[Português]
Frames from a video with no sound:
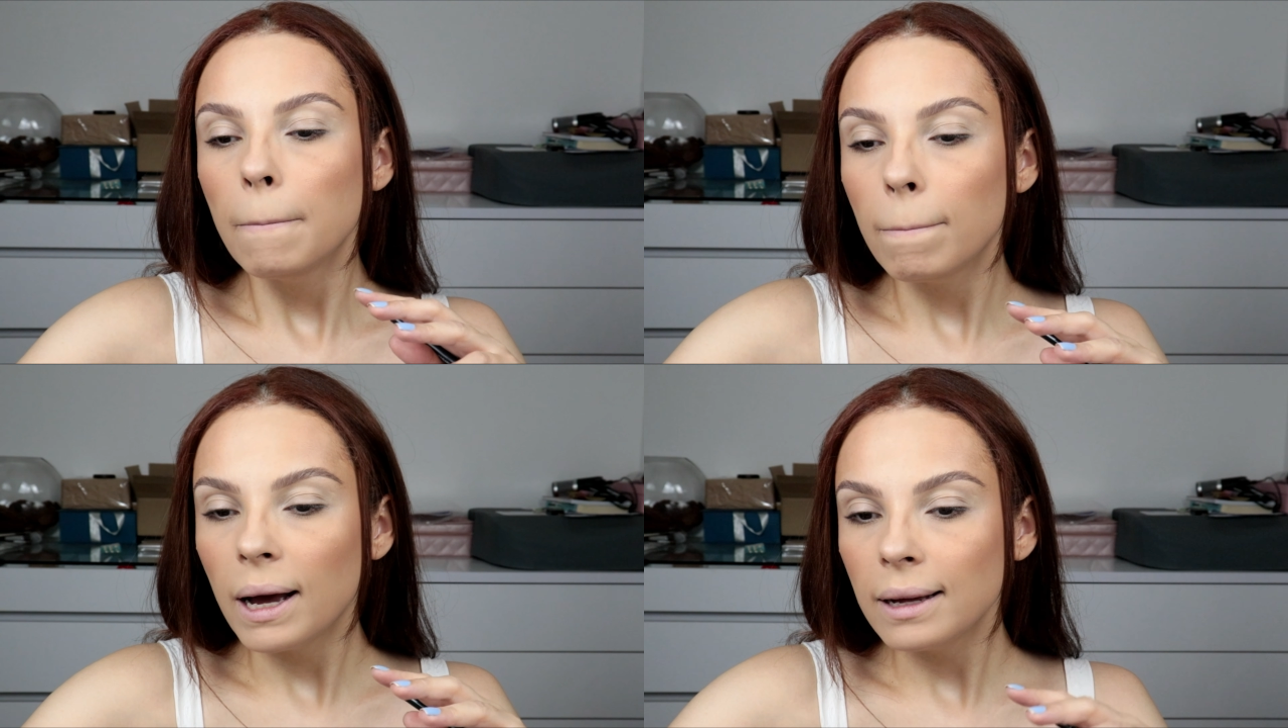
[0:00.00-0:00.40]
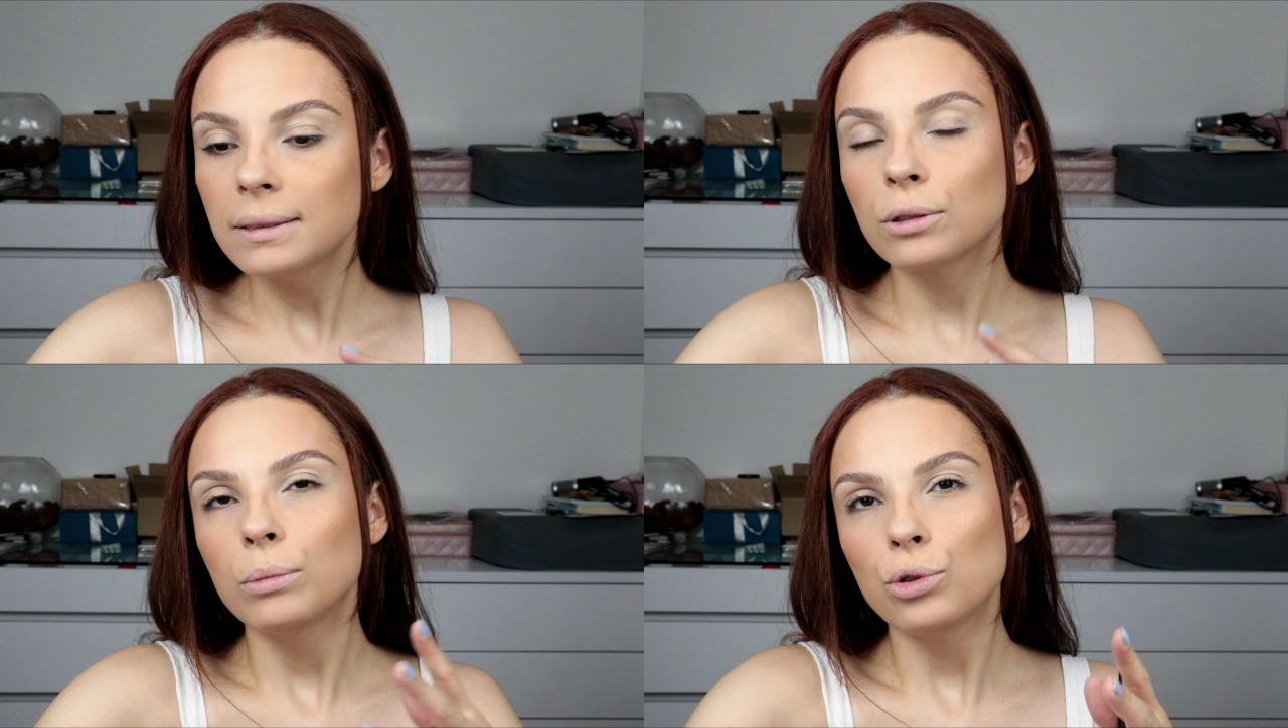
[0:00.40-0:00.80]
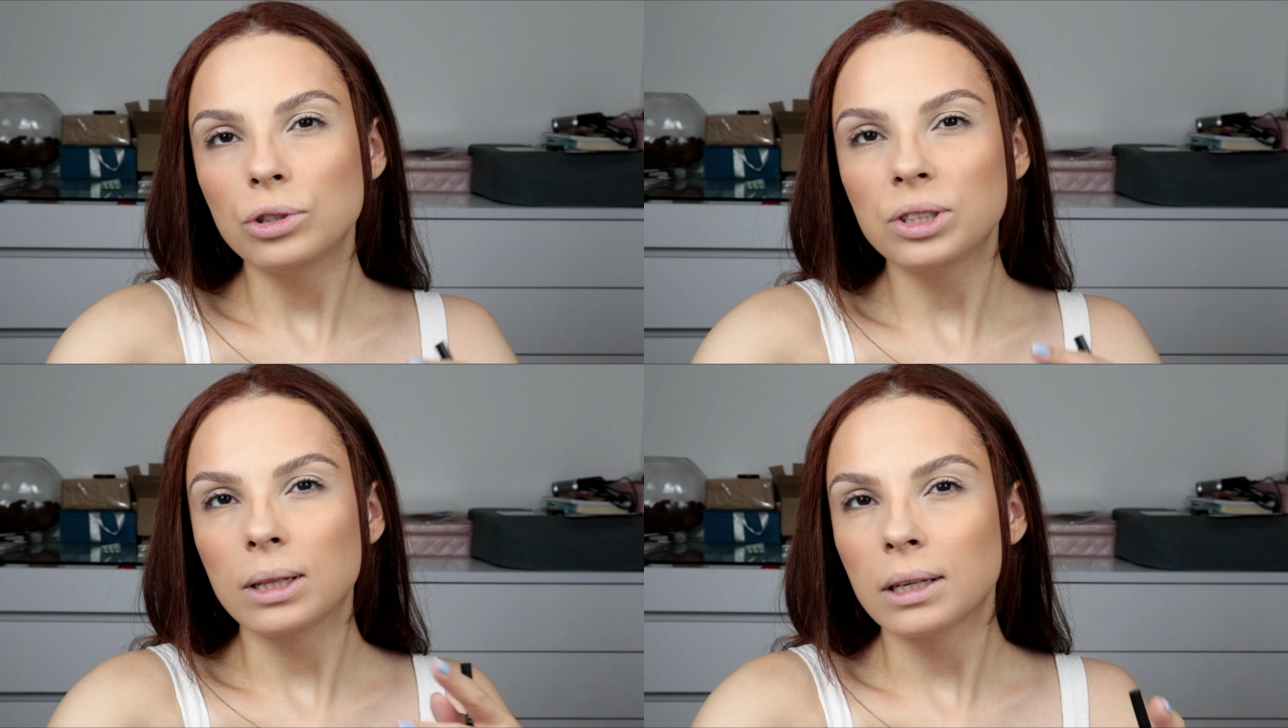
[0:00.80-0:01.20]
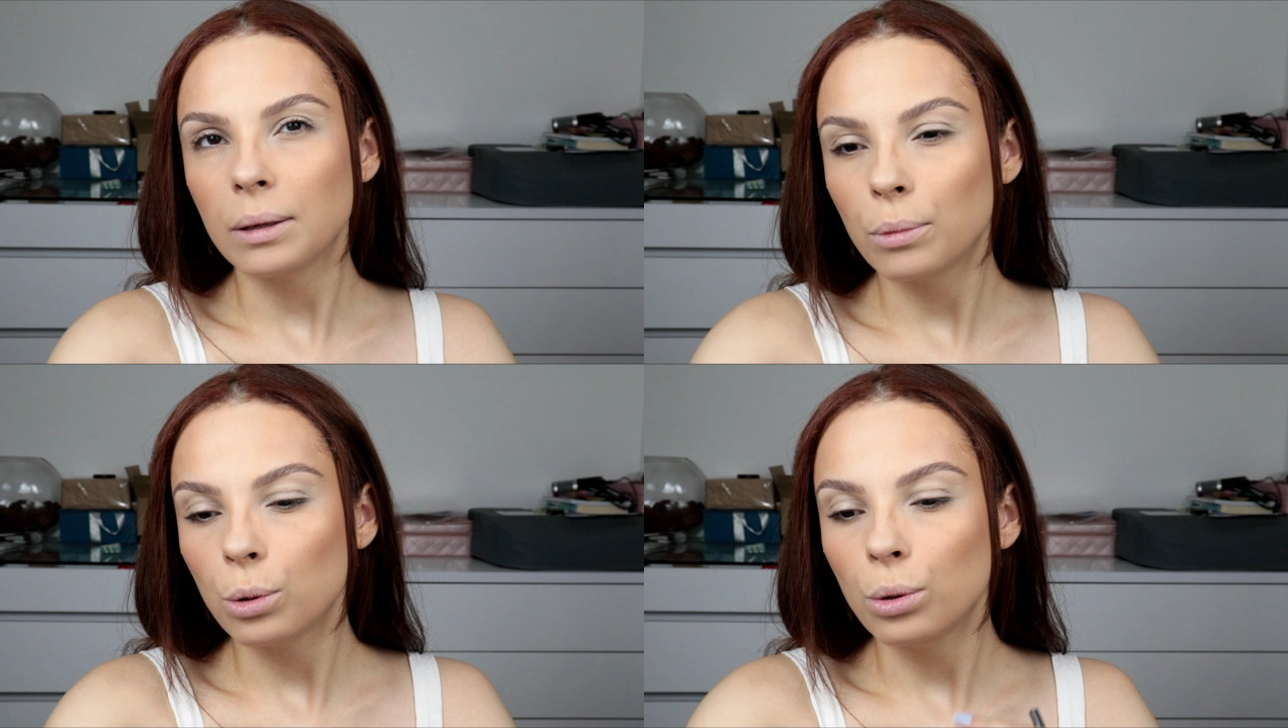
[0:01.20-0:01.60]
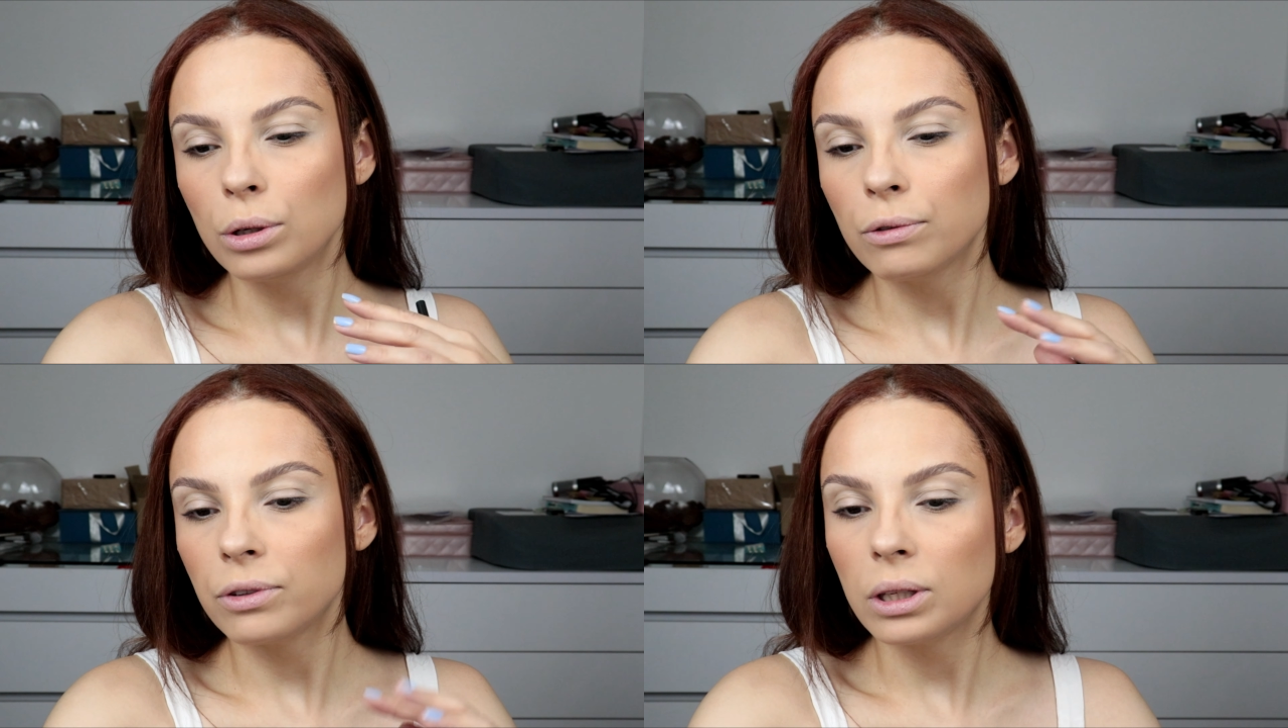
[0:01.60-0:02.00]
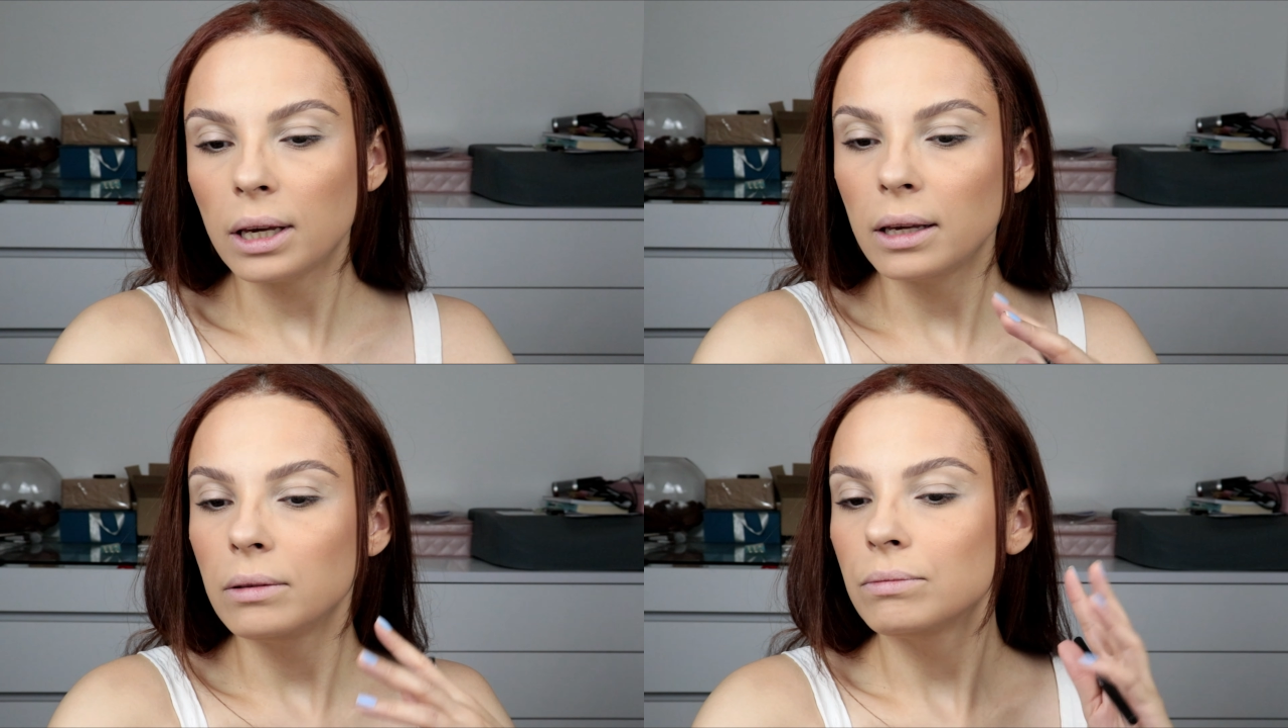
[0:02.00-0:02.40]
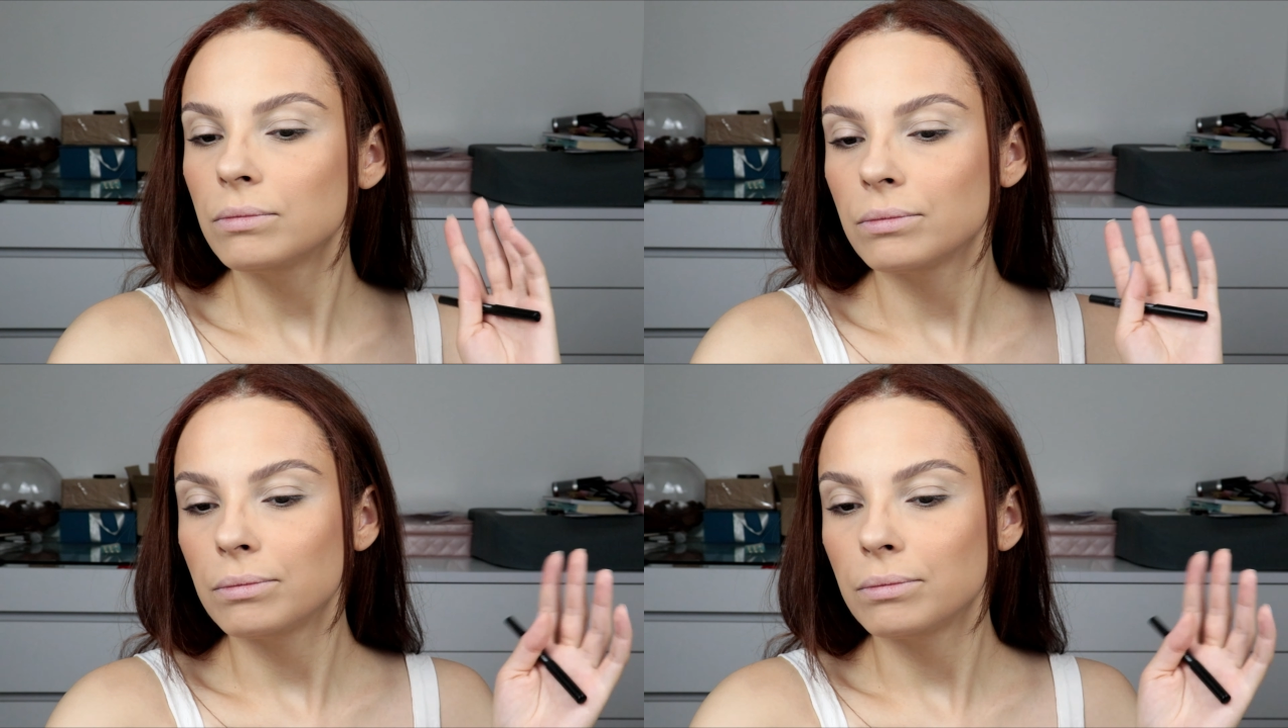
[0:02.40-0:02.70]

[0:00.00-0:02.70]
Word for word: Mas, como eu disse, ela quebrou e eu fiquei